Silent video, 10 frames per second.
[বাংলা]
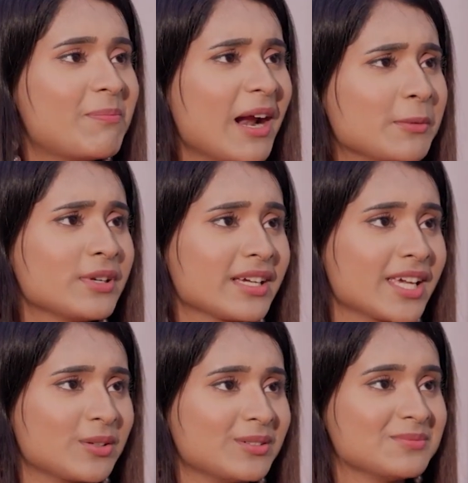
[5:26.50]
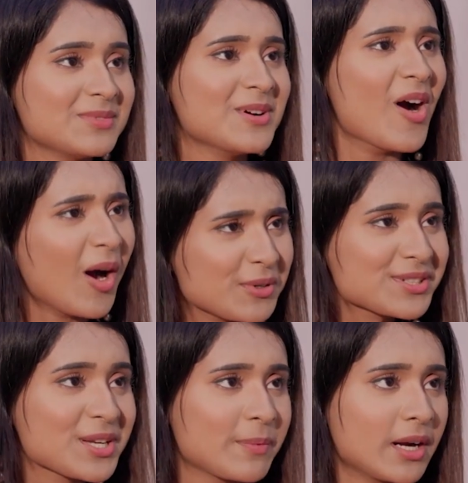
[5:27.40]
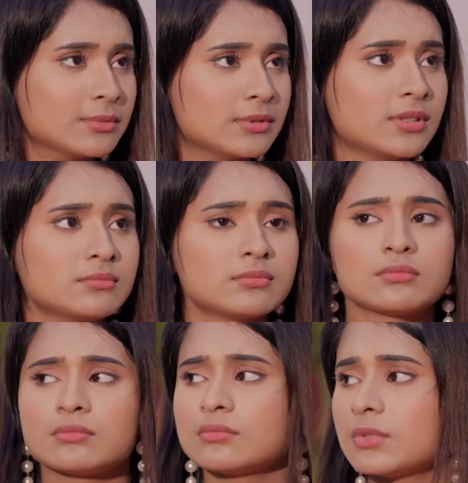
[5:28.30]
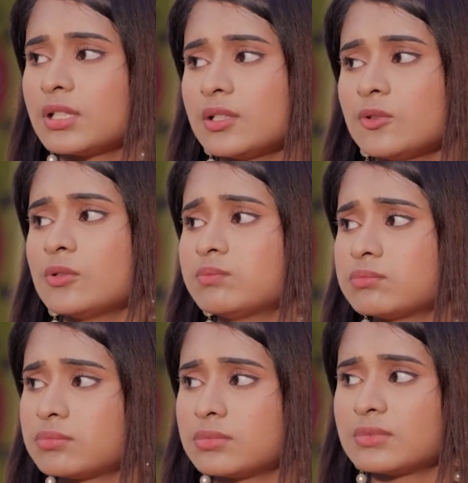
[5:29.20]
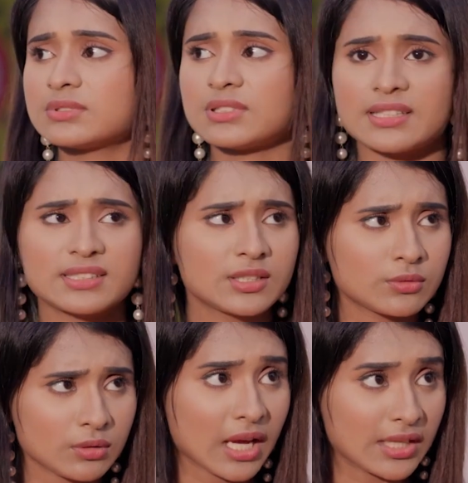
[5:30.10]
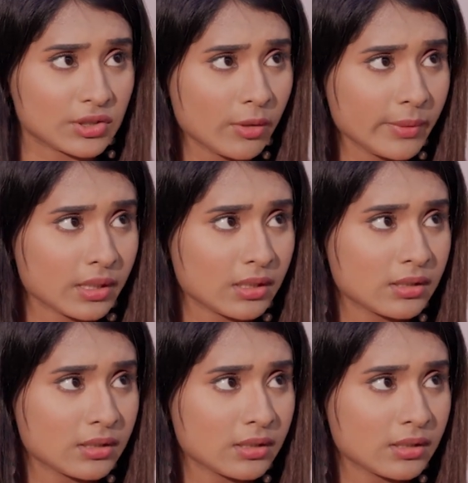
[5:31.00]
পারবো না কেন অবশ্যই পারবো কিন্তু তাতে কি কোনো কাজ হবে